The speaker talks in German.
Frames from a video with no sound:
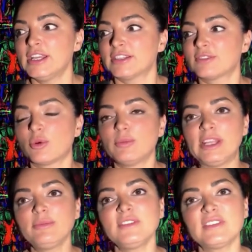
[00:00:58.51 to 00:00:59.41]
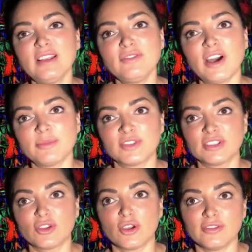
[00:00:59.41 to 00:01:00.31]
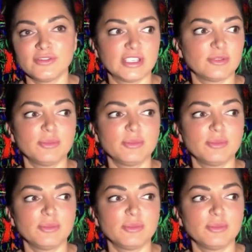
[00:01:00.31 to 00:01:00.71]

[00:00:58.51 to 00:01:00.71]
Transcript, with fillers: Das Problem ist, alle Farben sind geöffnet. Ein